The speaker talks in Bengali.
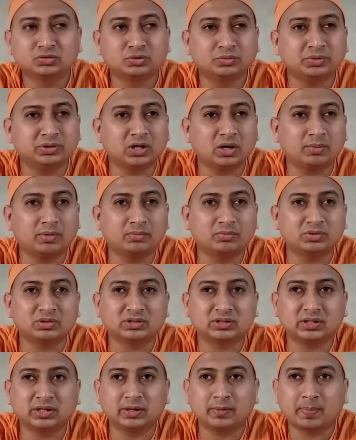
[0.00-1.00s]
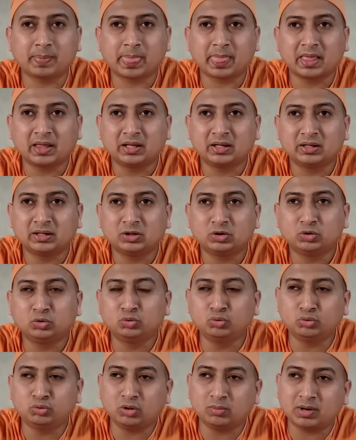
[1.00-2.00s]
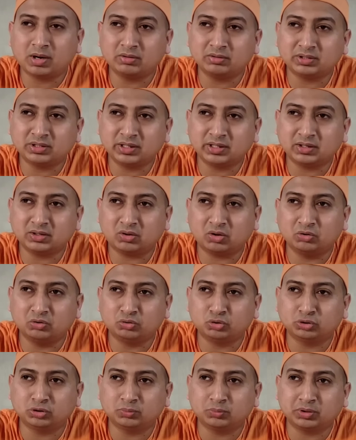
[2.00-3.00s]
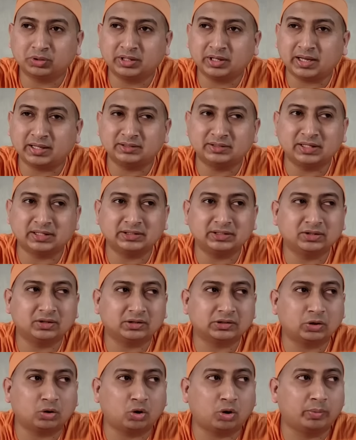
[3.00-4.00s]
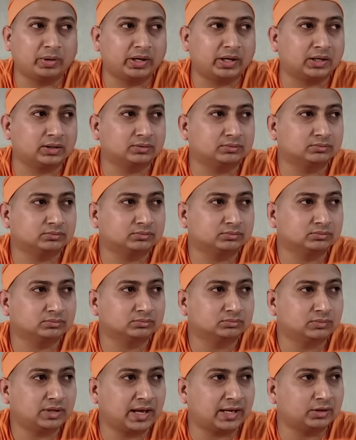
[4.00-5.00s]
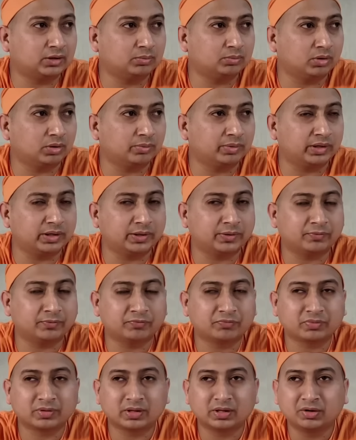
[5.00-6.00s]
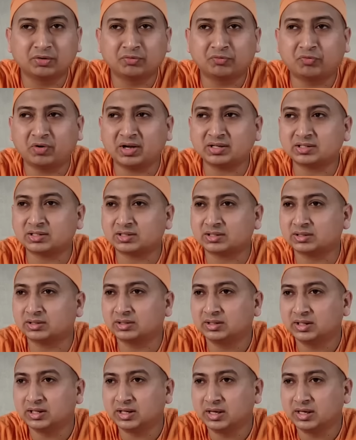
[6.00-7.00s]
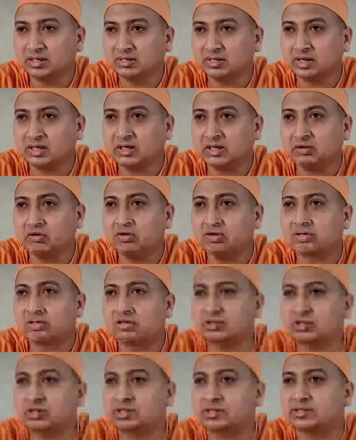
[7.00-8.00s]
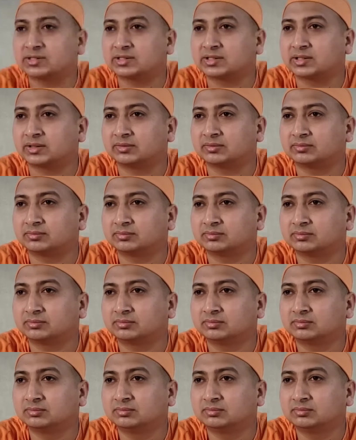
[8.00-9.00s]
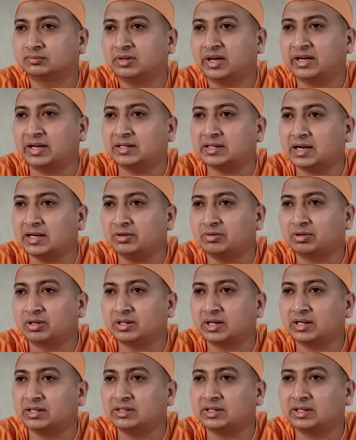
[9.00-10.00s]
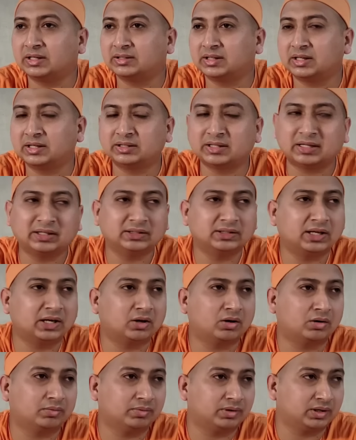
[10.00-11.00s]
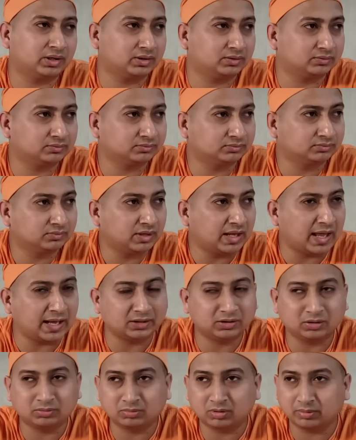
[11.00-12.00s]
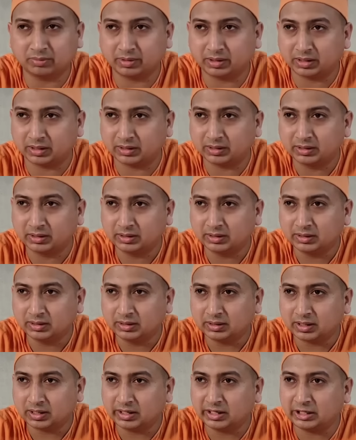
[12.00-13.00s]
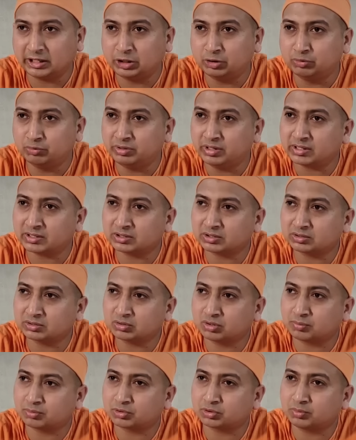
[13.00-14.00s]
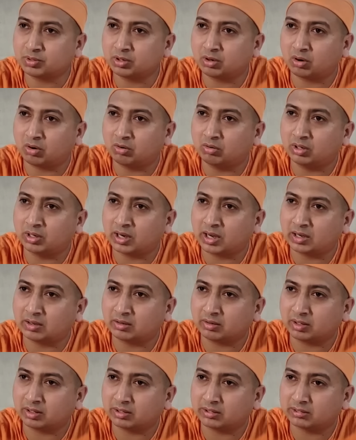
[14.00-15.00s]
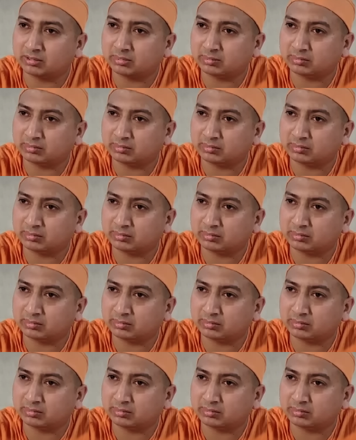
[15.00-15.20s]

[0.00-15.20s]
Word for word: সুবিধা হবে বুঝতে দুটো মানুষের অন্ততপক্ষে আধ্যাত্মিকতা হবে না একদম হবে না ফার্স্ট যারা কিউরিয়াসিটি নিয়ে এসছে এটা জানি ওটা জানি সেটা জানি তাদের দ্বারা হবে না একদম হবে না কারণ কিউরিয়াস সবসময় অহংকার হয়